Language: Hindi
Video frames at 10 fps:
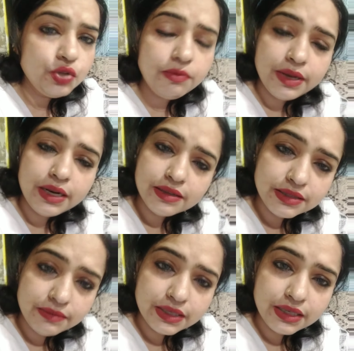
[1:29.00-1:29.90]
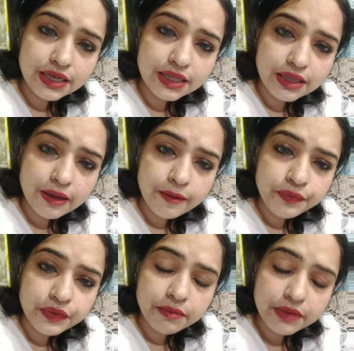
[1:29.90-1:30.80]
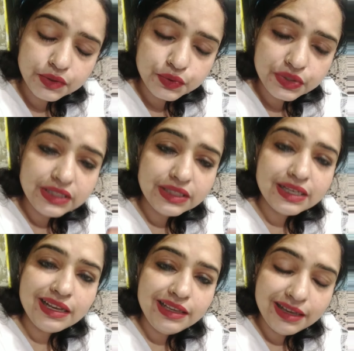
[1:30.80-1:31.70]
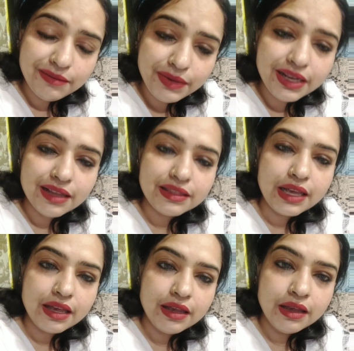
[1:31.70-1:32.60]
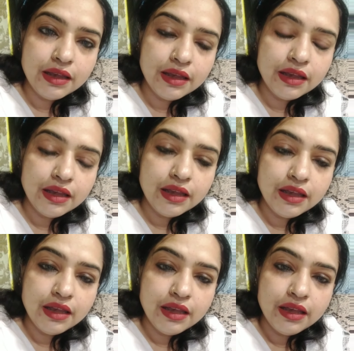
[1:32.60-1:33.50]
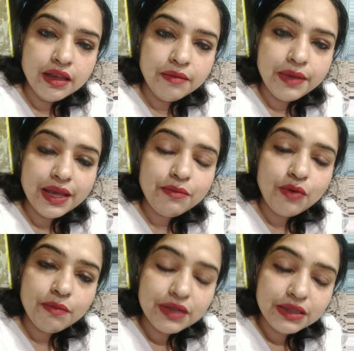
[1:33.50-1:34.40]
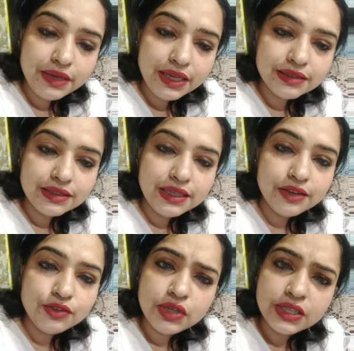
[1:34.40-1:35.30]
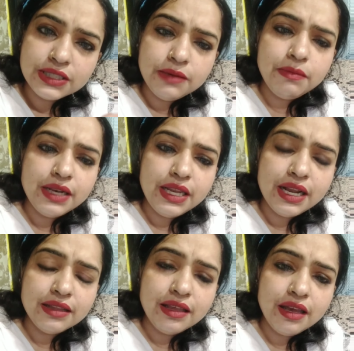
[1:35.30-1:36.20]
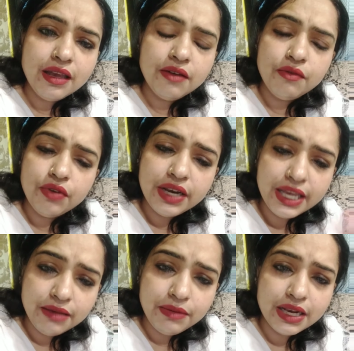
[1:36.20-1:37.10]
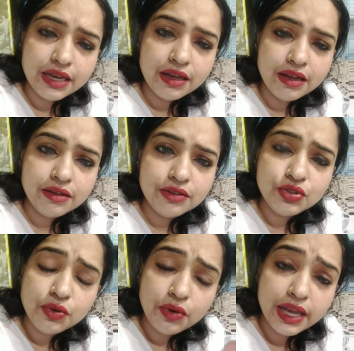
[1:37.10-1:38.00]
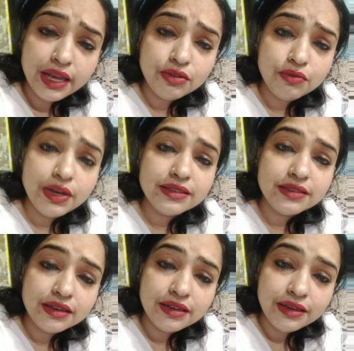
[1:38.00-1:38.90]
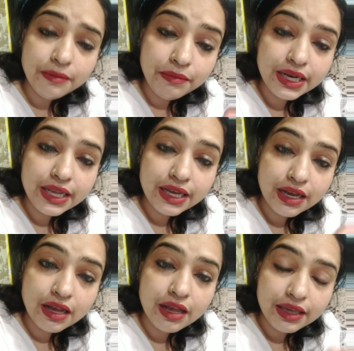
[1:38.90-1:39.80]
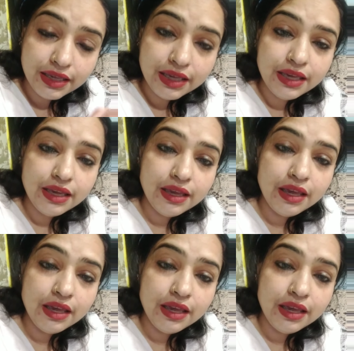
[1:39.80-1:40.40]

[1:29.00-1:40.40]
तो हमारे नसीब का नहीं रहता है बस उसी तरह ये भी रहता है प्यार मोहब्बत भी ऐसी है जो नसीब में नहीं रहता है वो नहीं मिलेगा जो है तो कैसे करके मिलेगा ही